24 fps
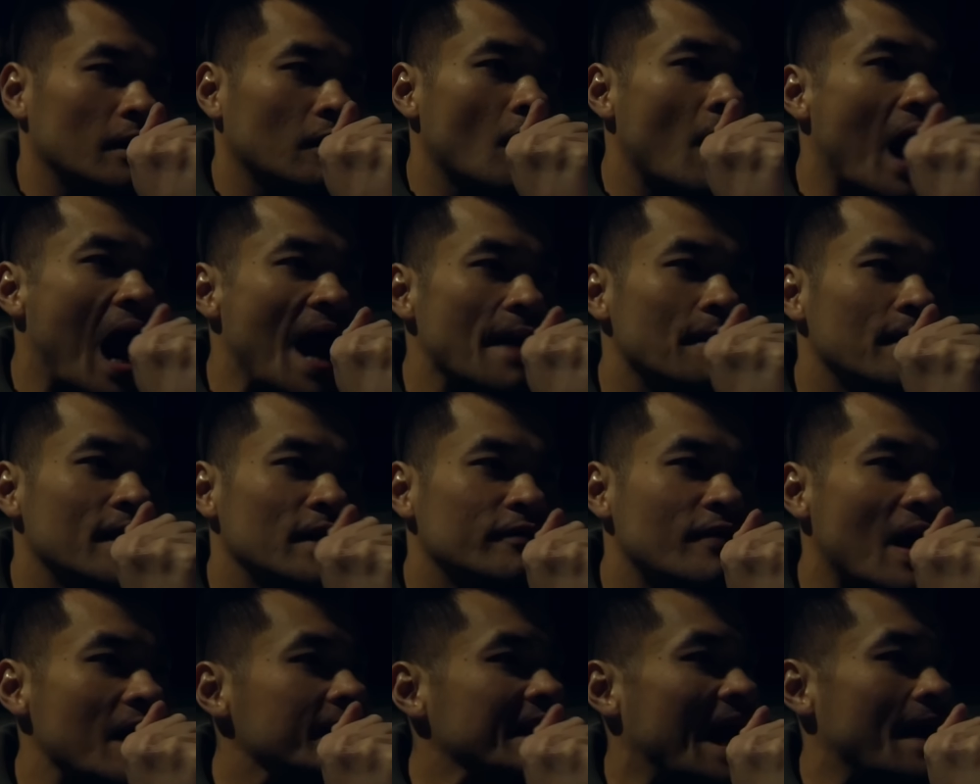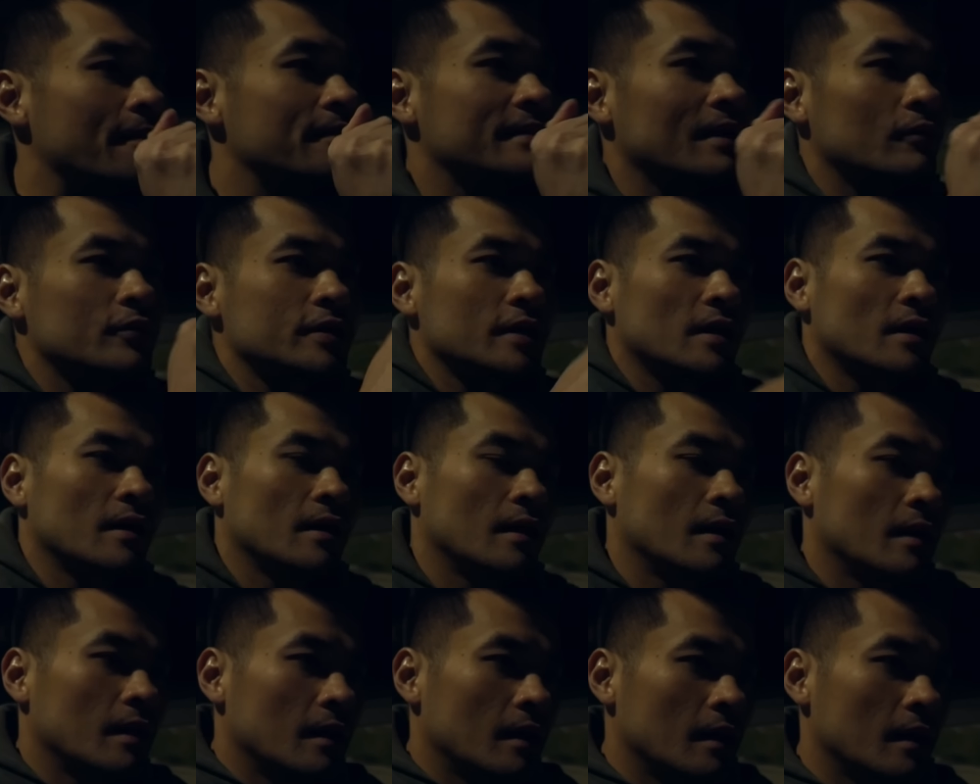có hai bên nó va chạm không chứ?
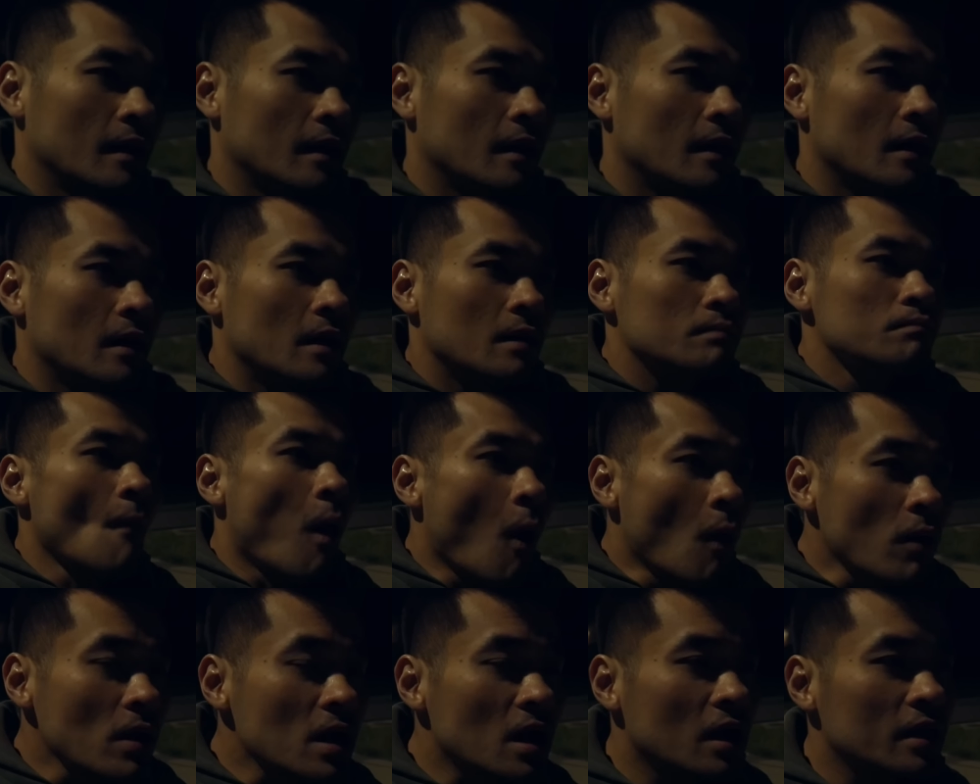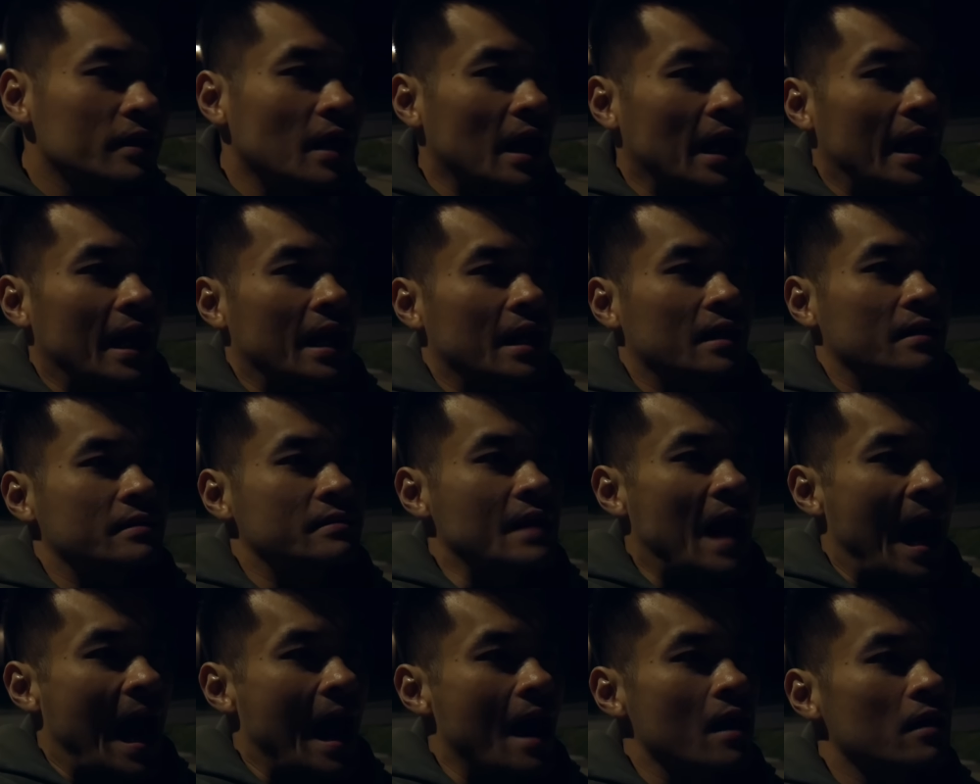Bốn người này
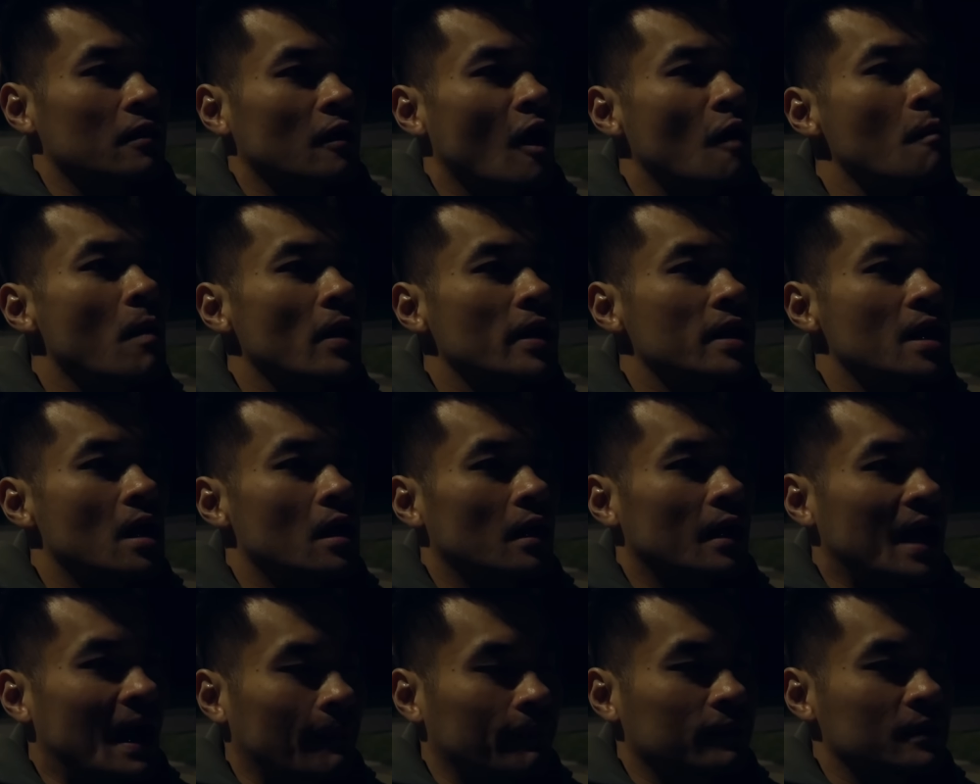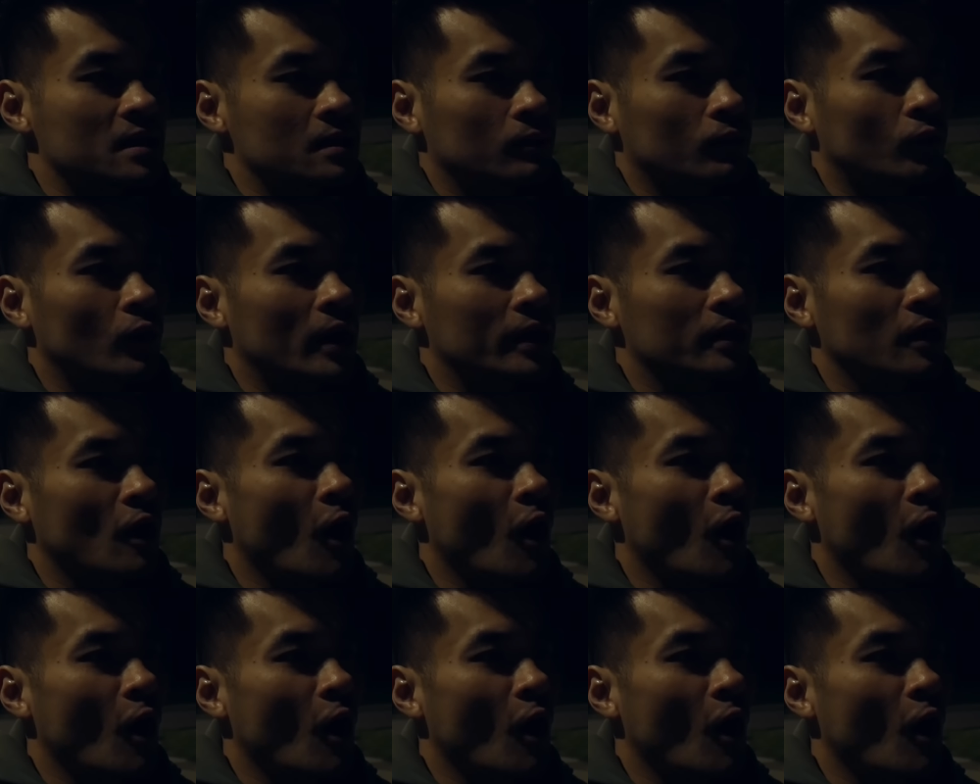đã có bao giờ gặp được Bryan